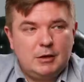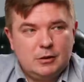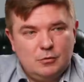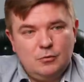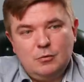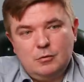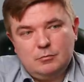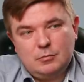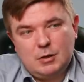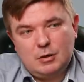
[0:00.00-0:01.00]
Это
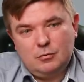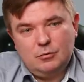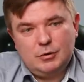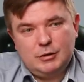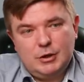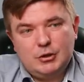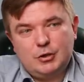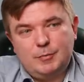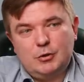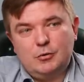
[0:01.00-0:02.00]
то, какой
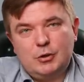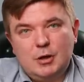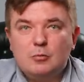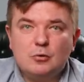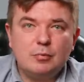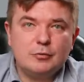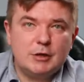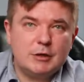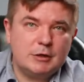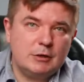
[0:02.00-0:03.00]
денежный поток я буду
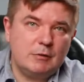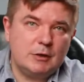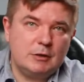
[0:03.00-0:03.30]
получать с этого